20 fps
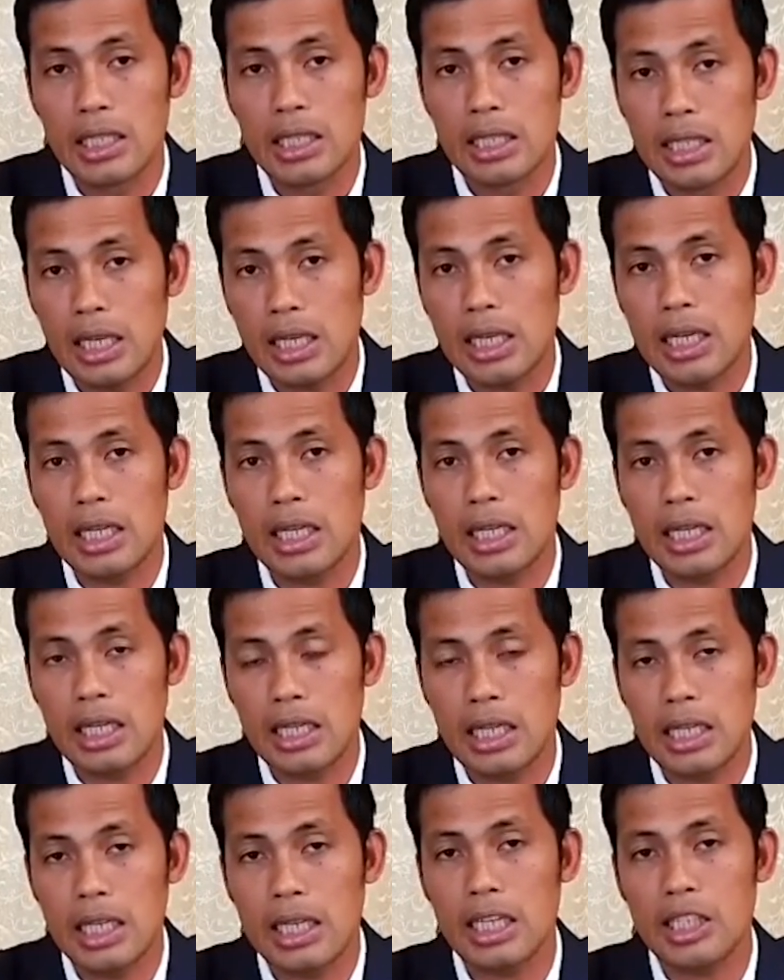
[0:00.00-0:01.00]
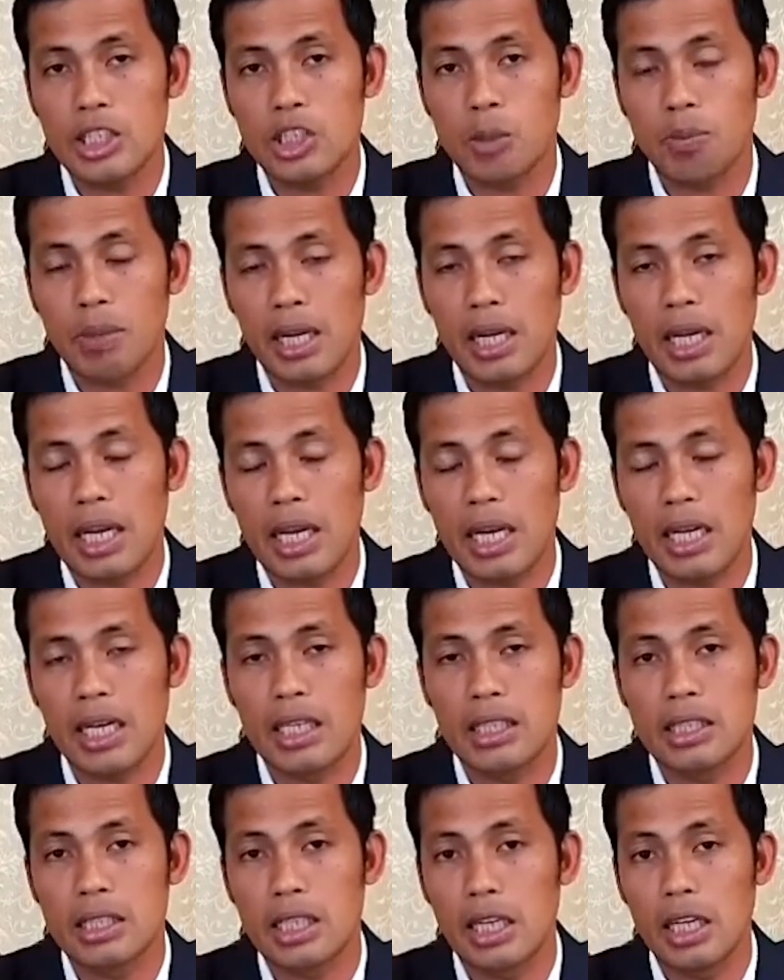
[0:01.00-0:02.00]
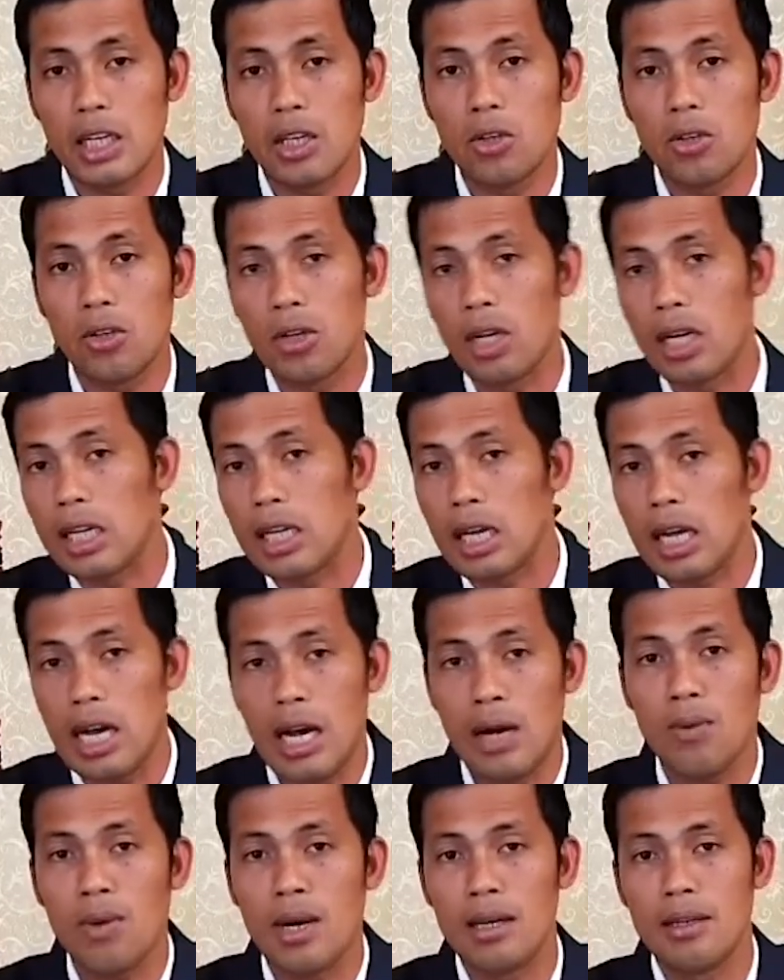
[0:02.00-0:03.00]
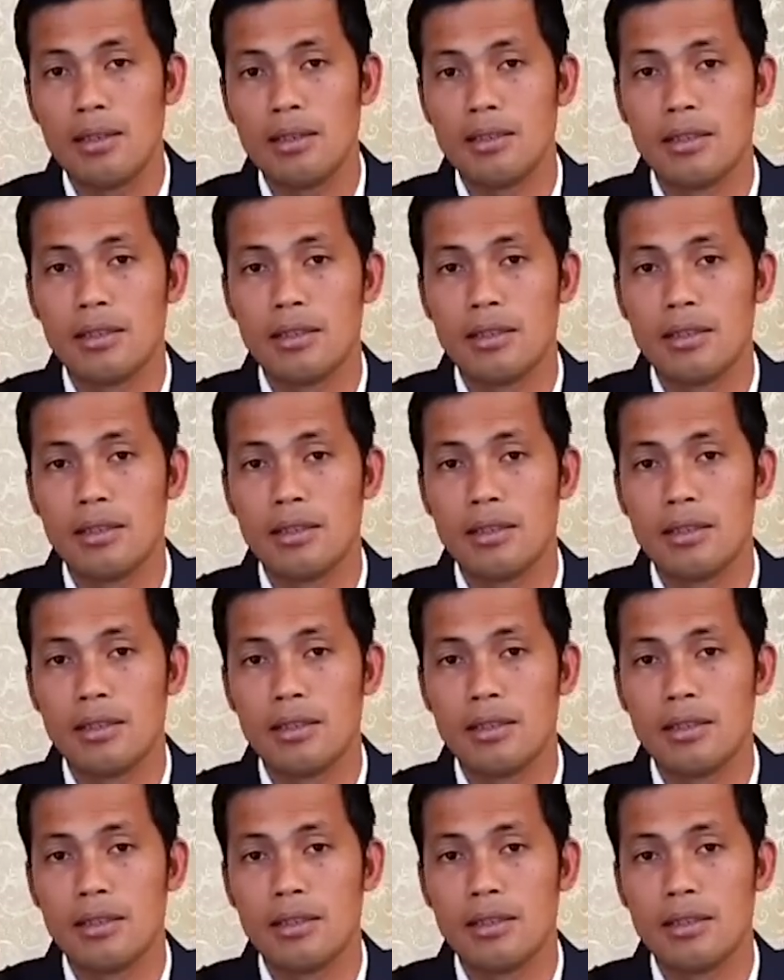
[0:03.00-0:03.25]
daghan ang gikan sa pag-alagad sa Ginoo nga nanghawa